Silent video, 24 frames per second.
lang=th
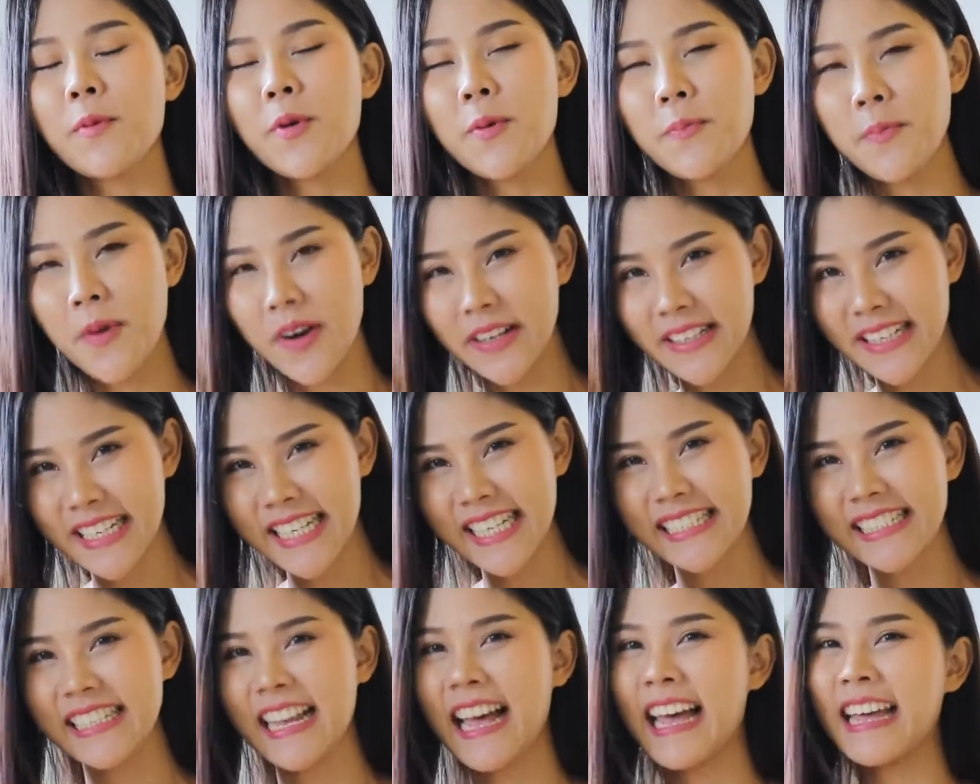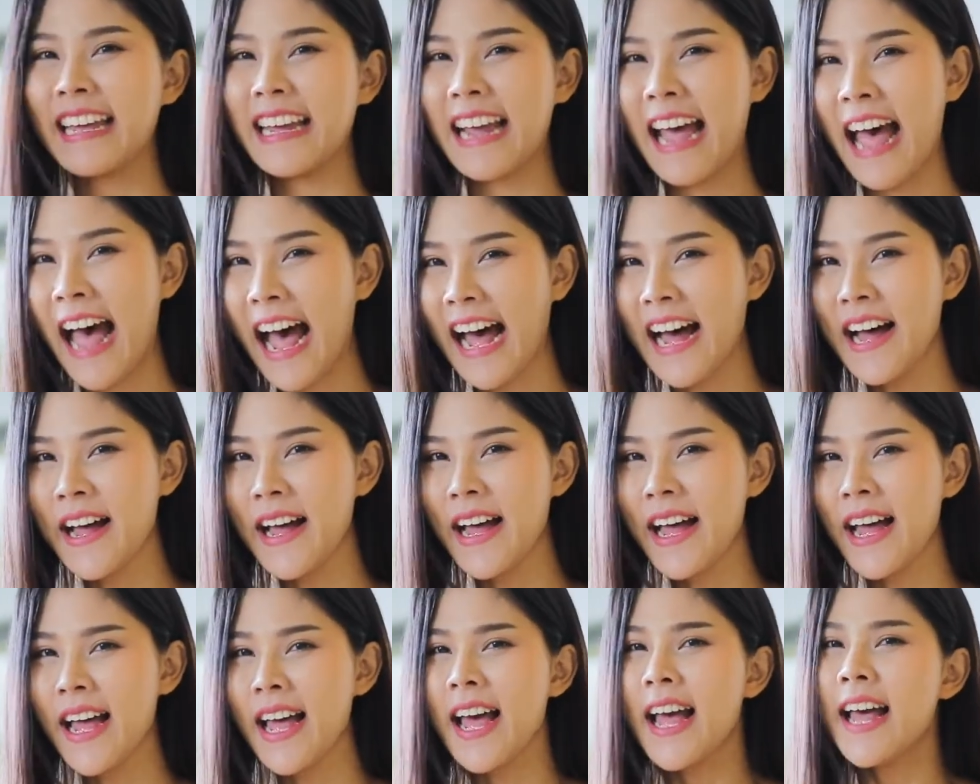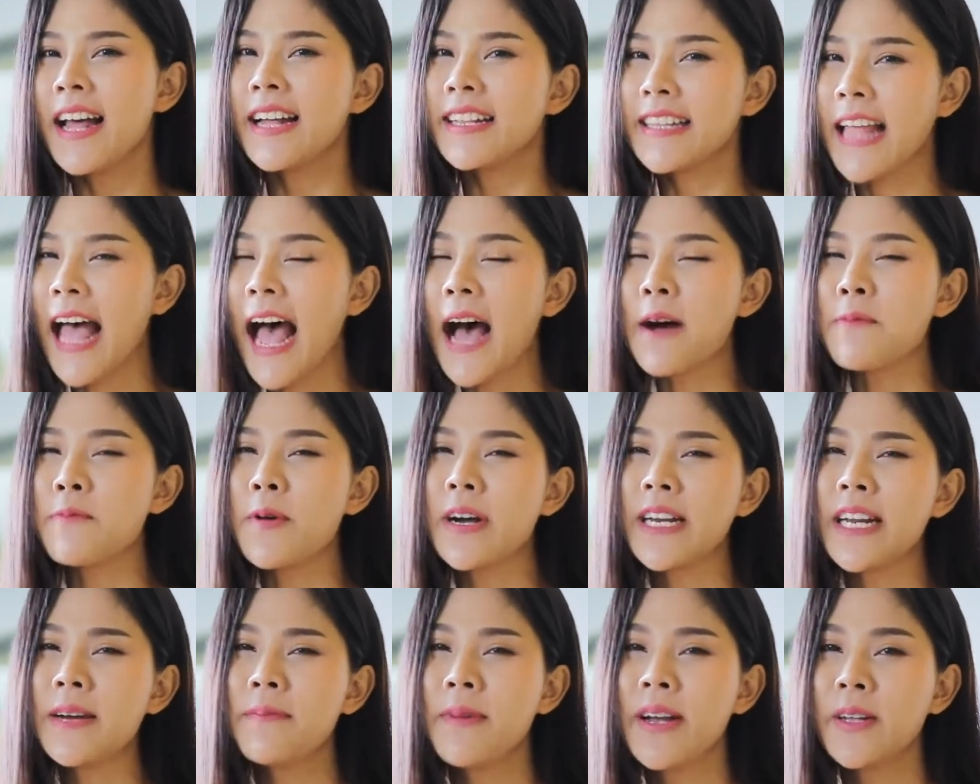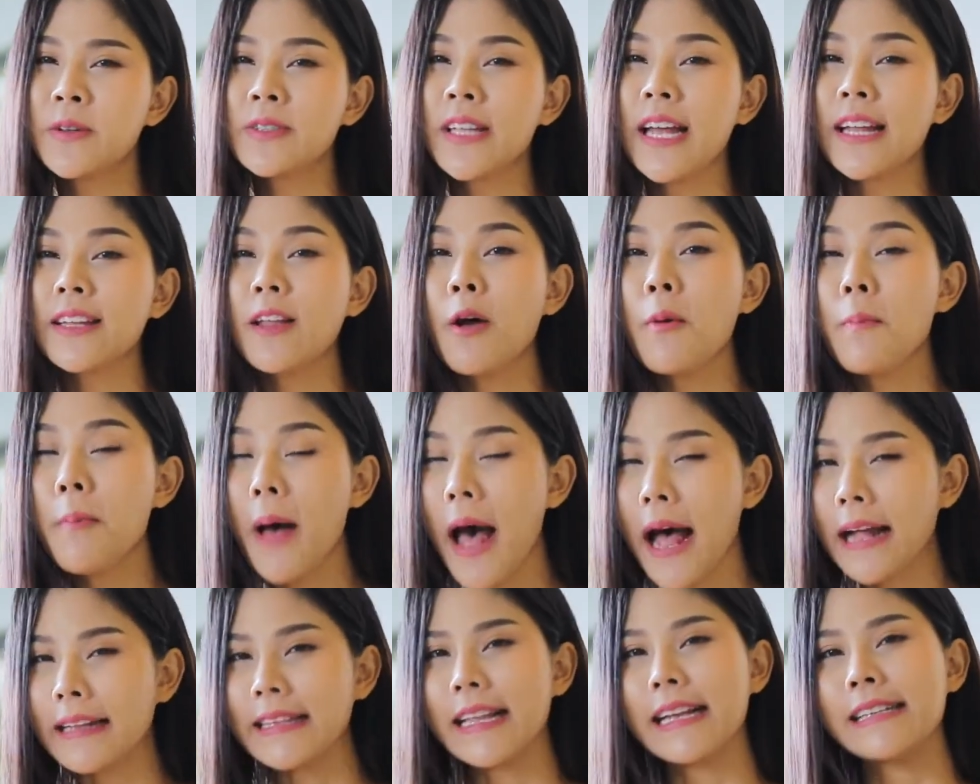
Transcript: บคุณหมอธนันภัยค่ะถามว่าทำไมตุ๊กตาต้องผ่า